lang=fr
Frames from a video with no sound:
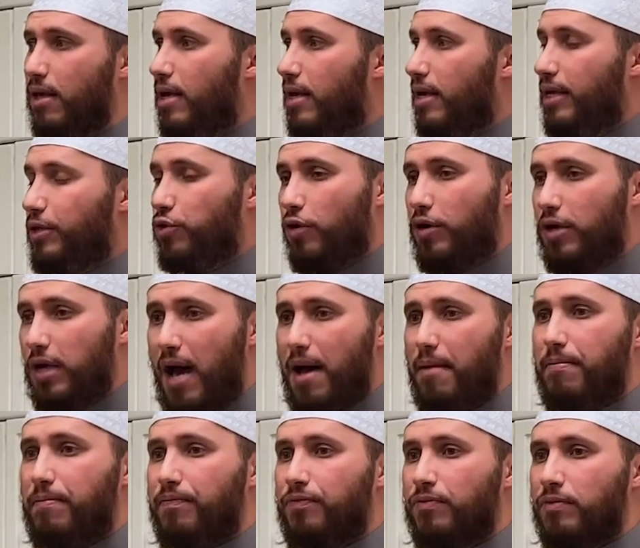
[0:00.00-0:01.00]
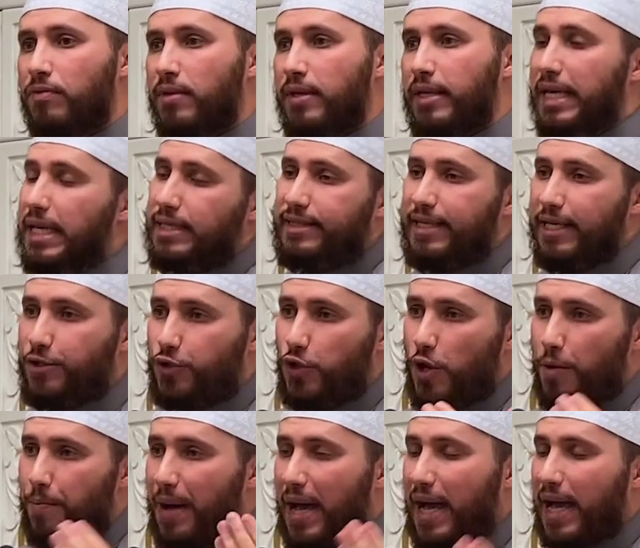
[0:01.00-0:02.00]
Et donc l'homme, il s'est
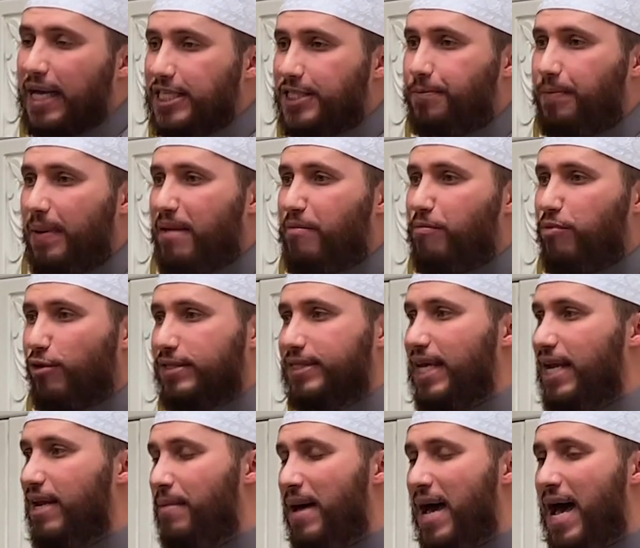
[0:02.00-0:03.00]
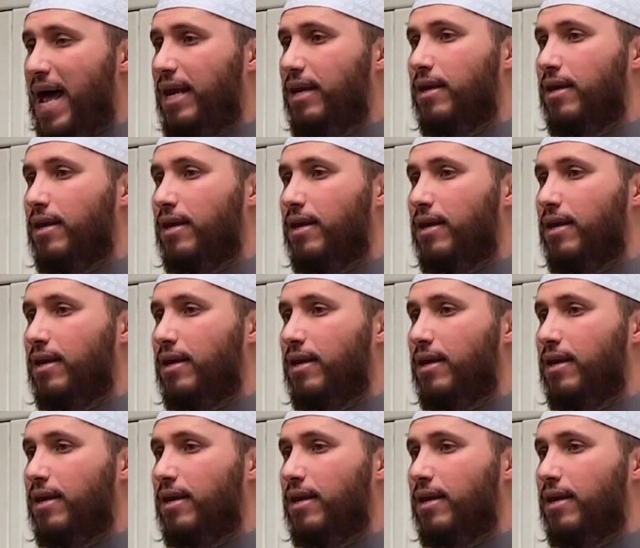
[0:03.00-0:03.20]
tu par respect pour Salman